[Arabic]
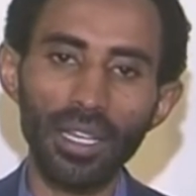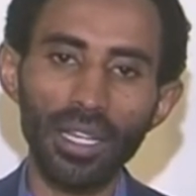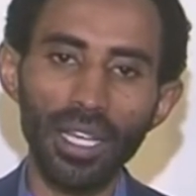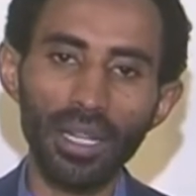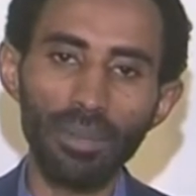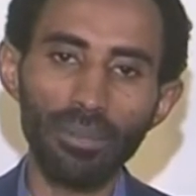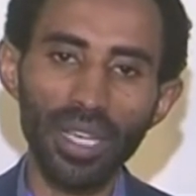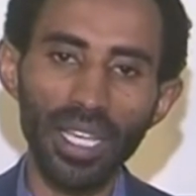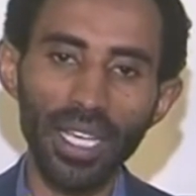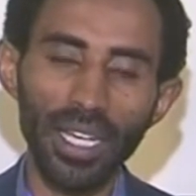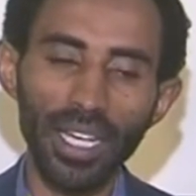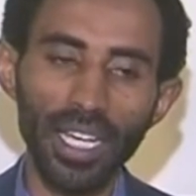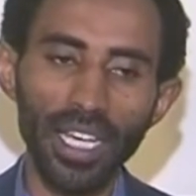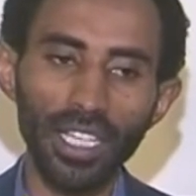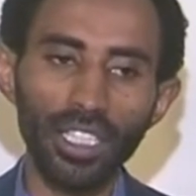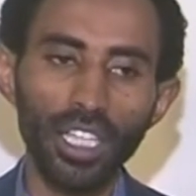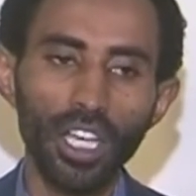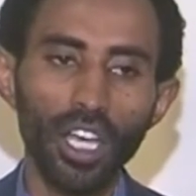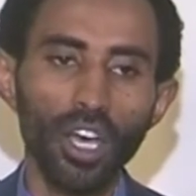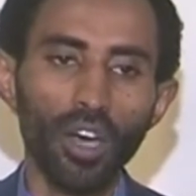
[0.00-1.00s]

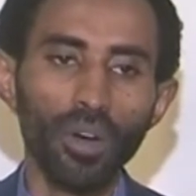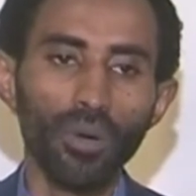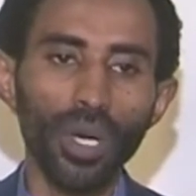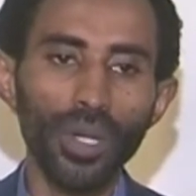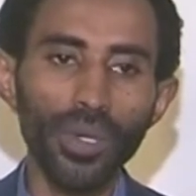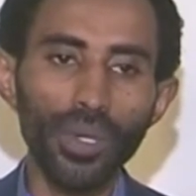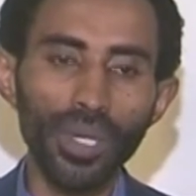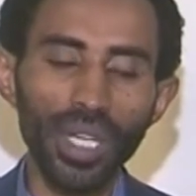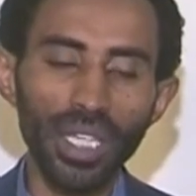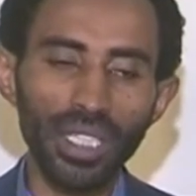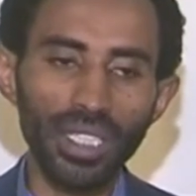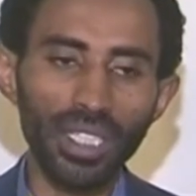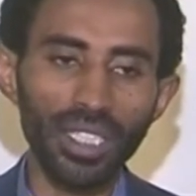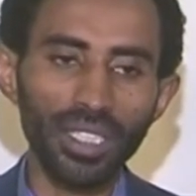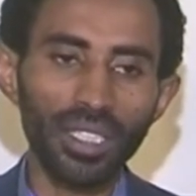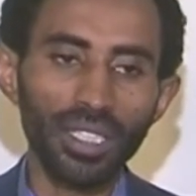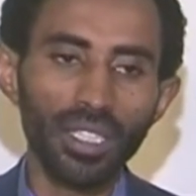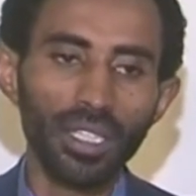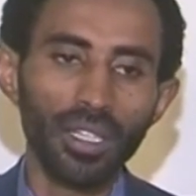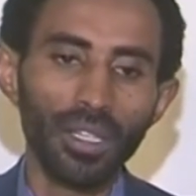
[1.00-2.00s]
البيانات
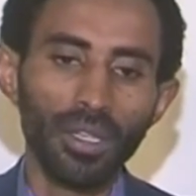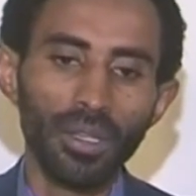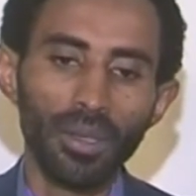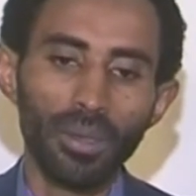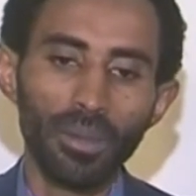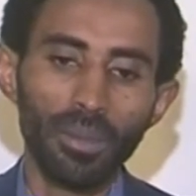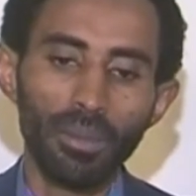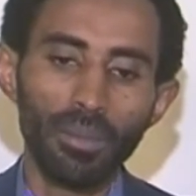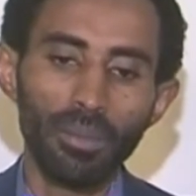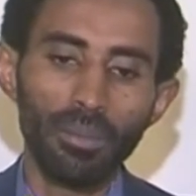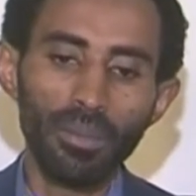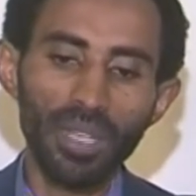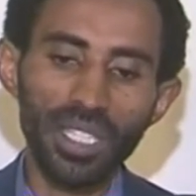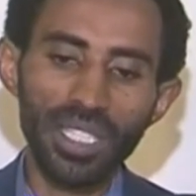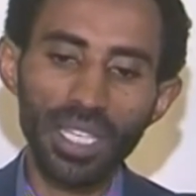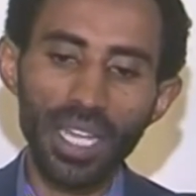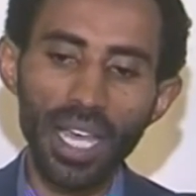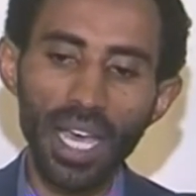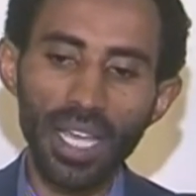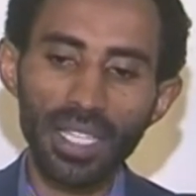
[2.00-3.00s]
ونندد
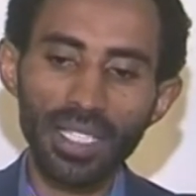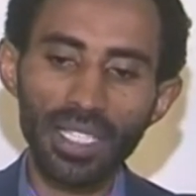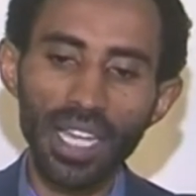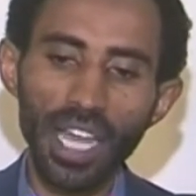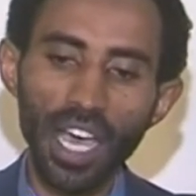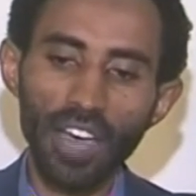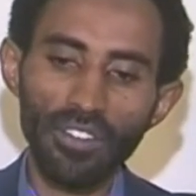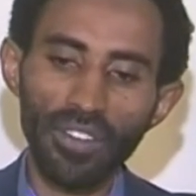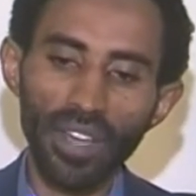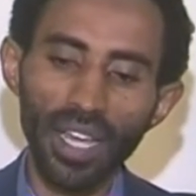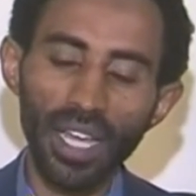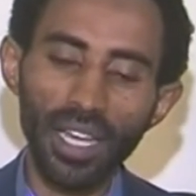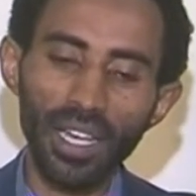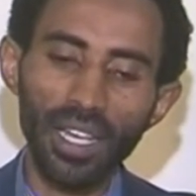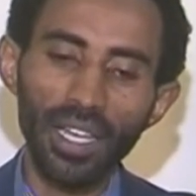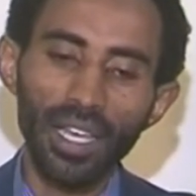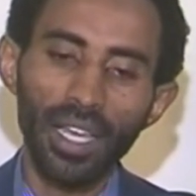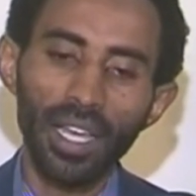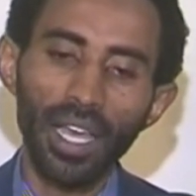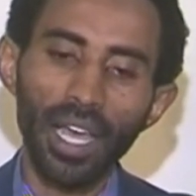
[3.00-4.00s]
مثل هذه الأفعال
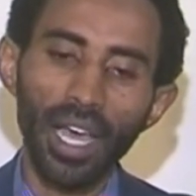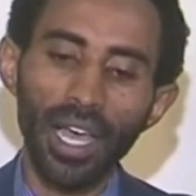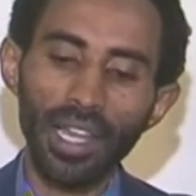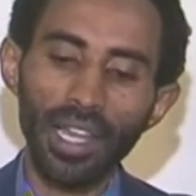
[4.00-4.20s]
اللي